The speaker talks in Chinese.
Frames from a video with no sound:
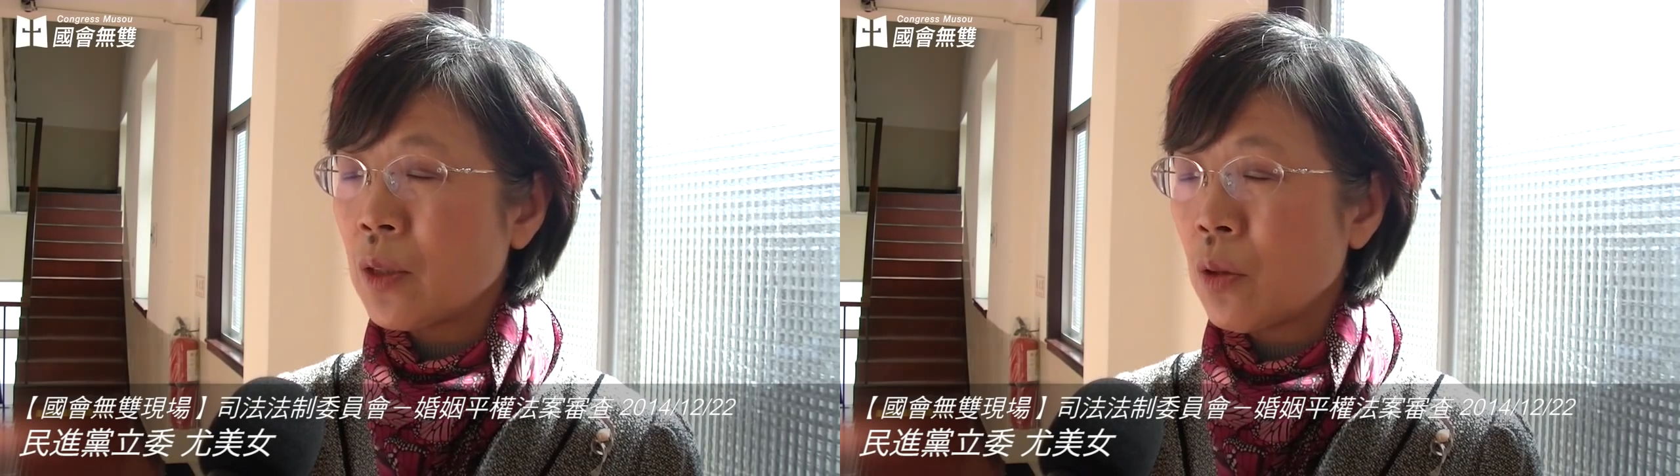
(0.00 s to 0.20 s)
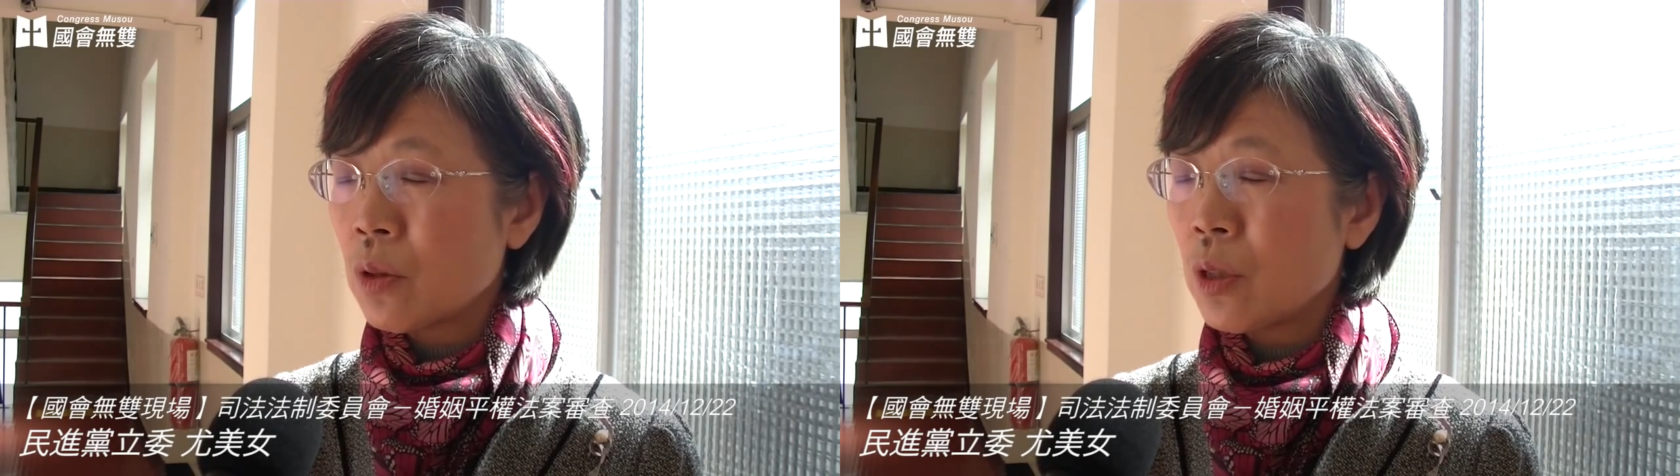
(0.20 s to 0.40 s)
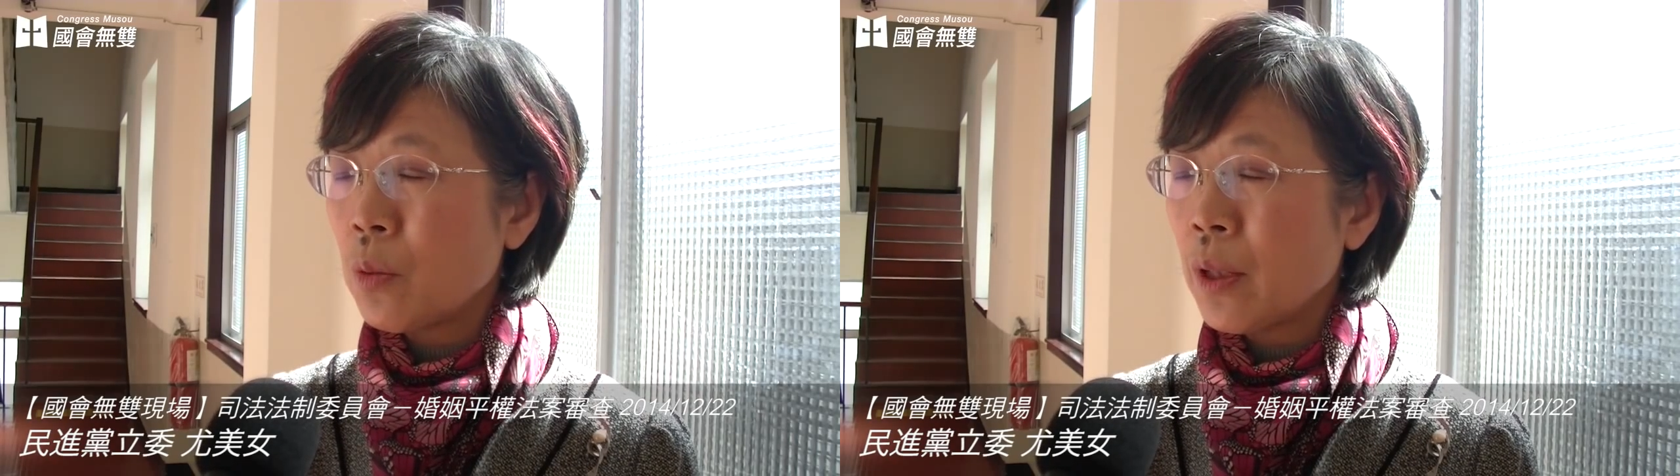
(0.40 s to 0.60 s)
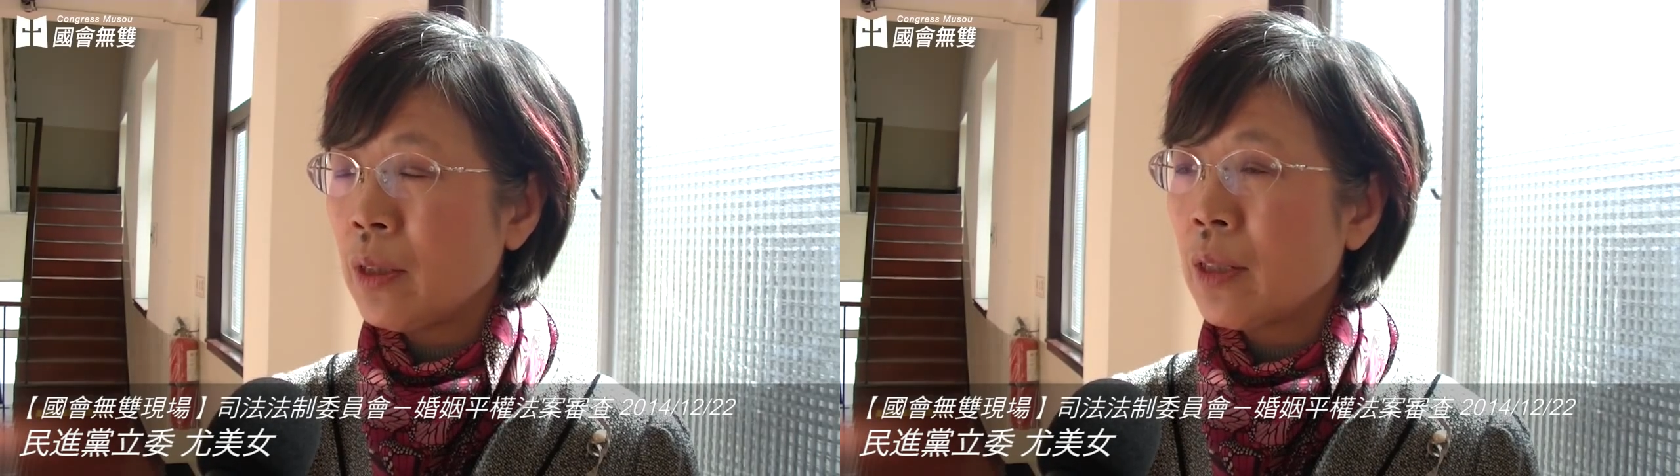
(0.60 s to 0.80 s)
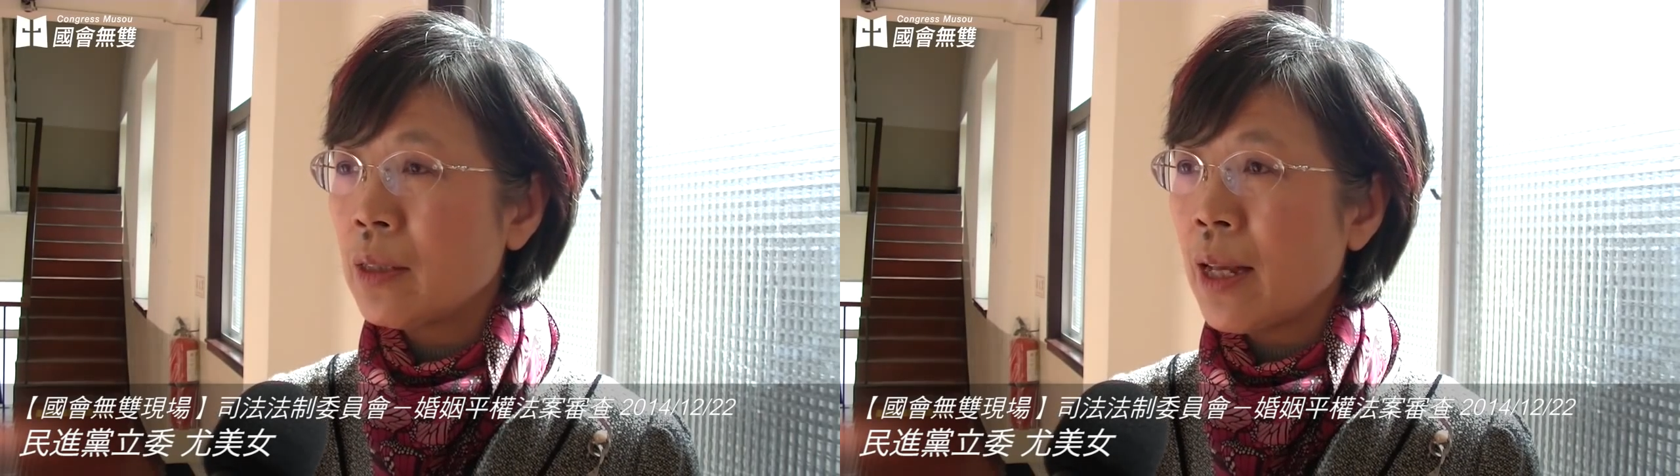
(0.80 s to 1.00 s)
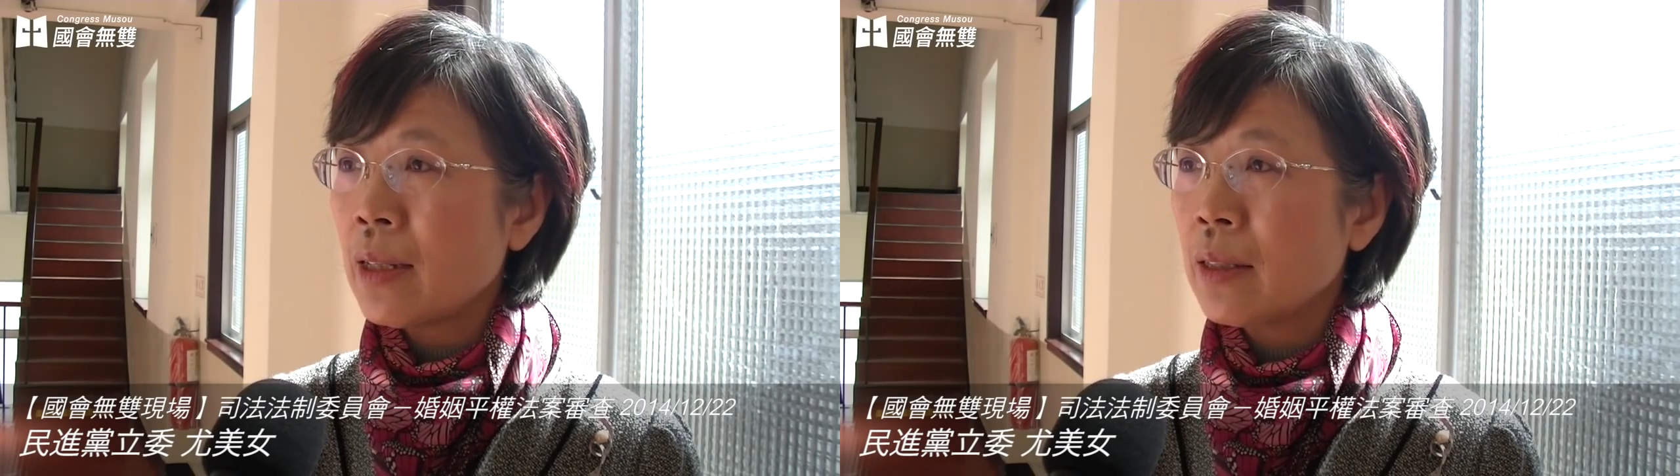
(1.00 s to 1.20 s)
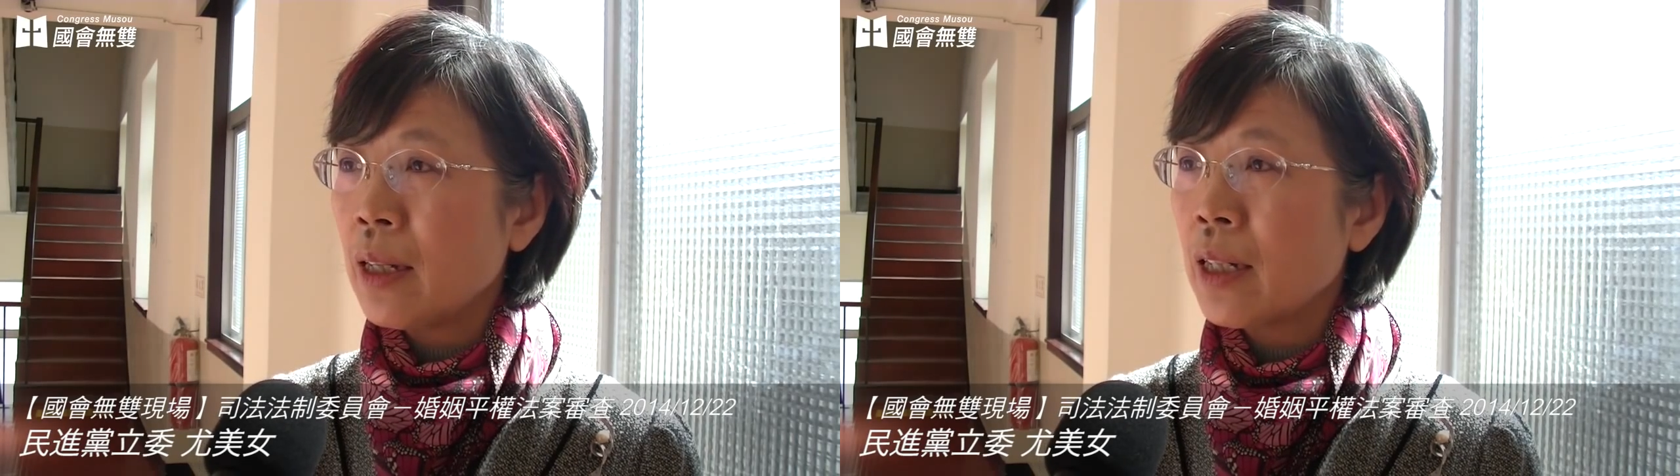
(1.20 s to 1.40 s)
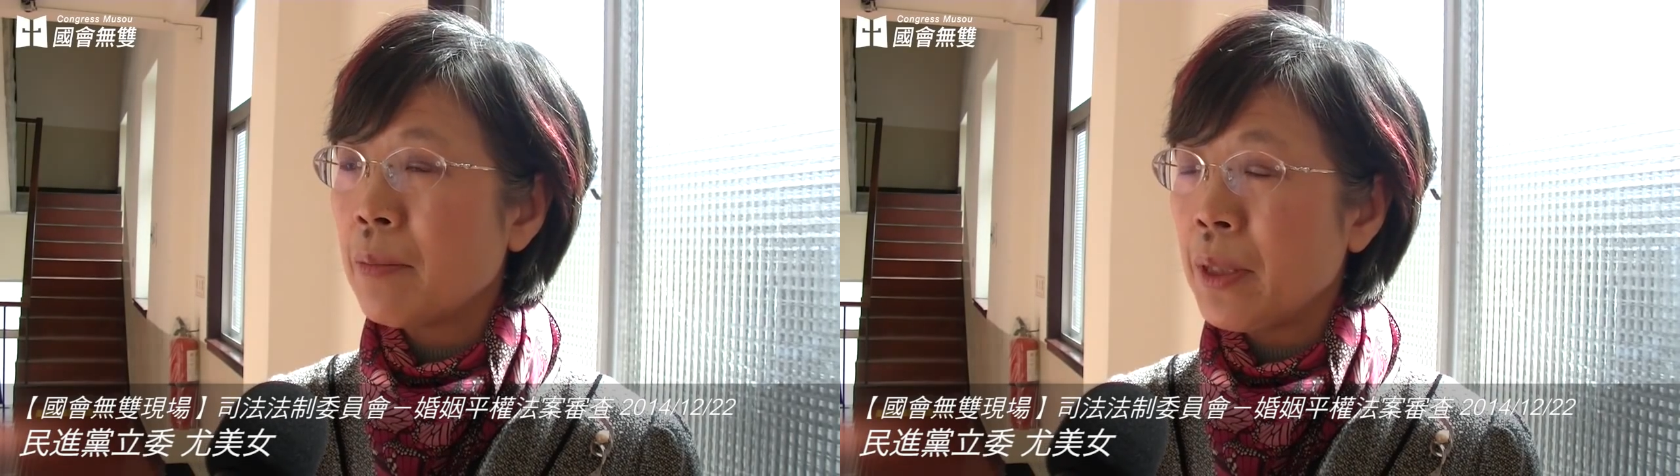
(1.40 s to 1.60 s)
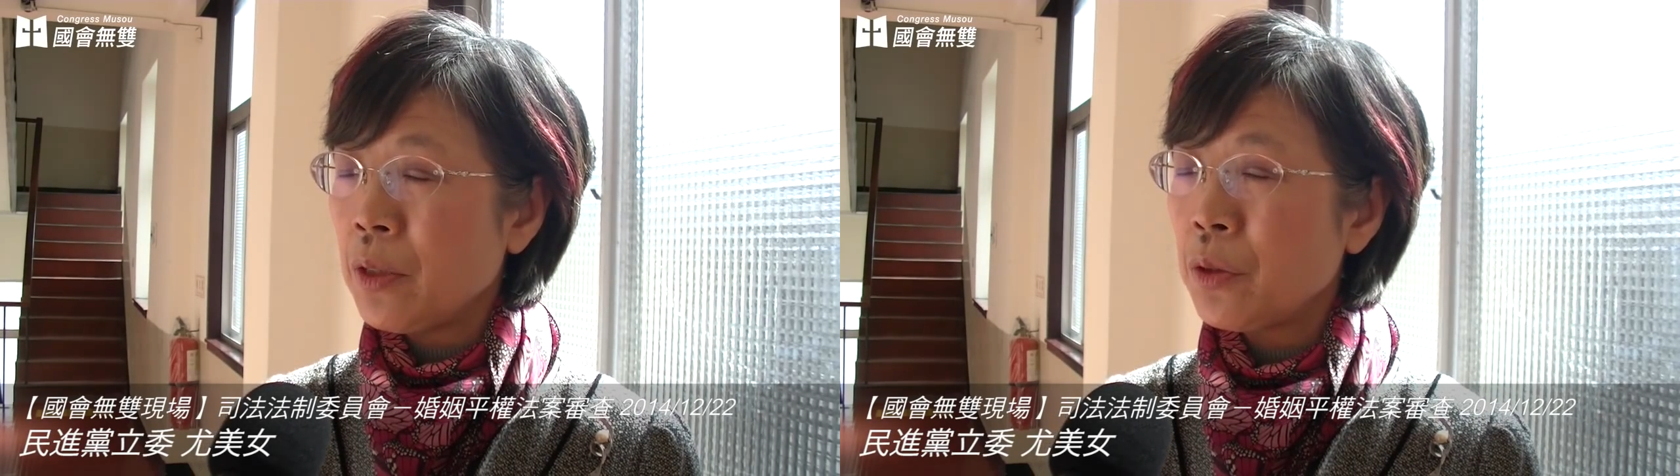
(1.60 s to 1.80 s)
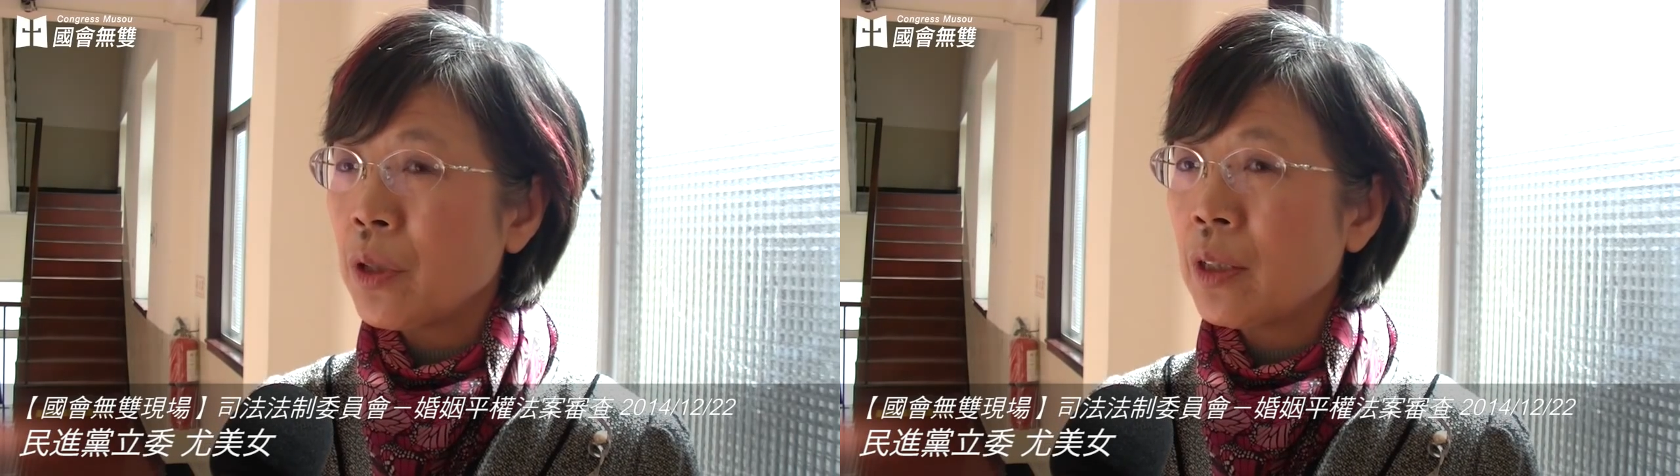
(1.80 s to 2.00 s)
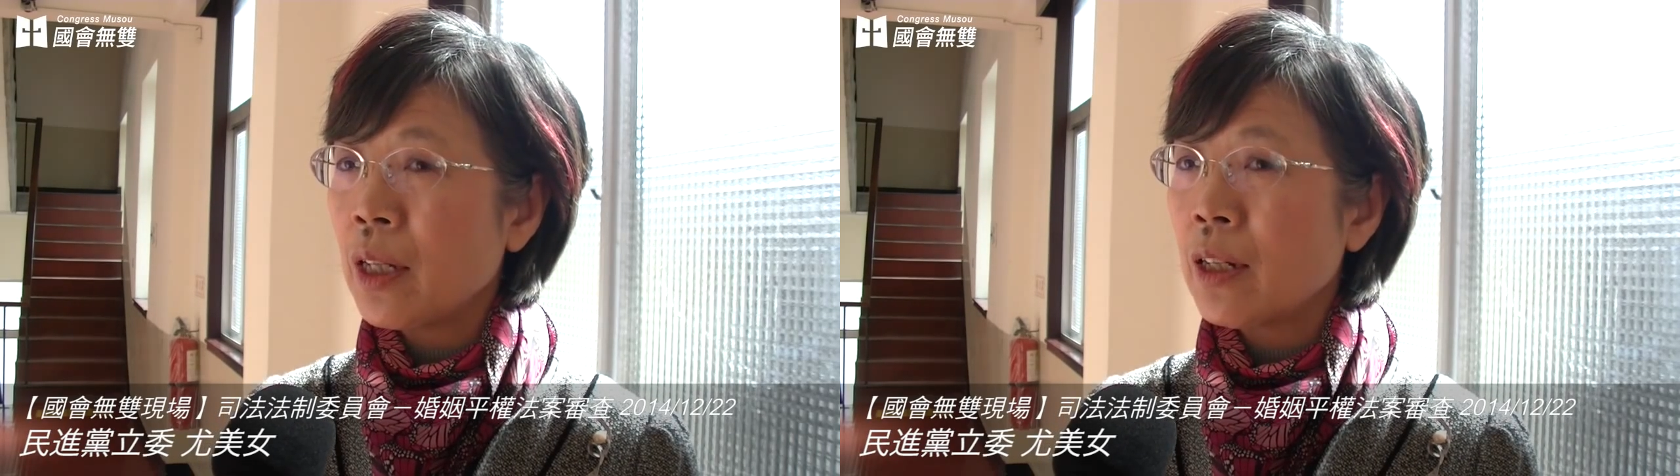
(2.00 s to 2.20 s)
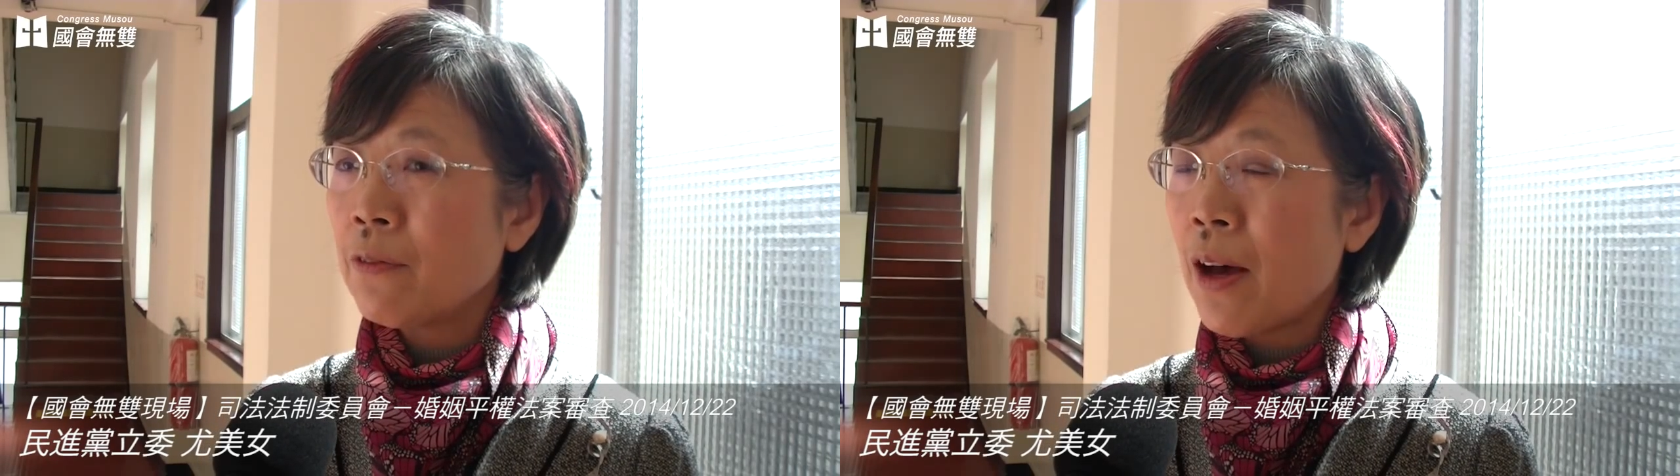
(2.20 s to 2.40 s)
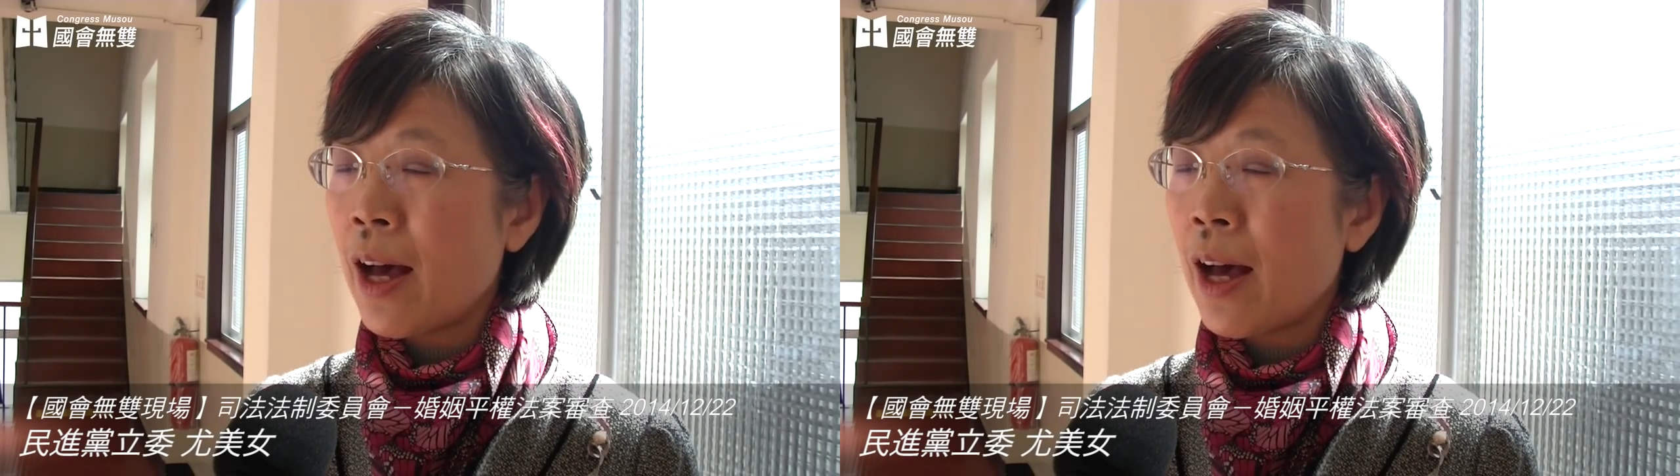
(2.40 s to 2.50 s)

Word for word: 同志婚姻的这样的一个平权的一个法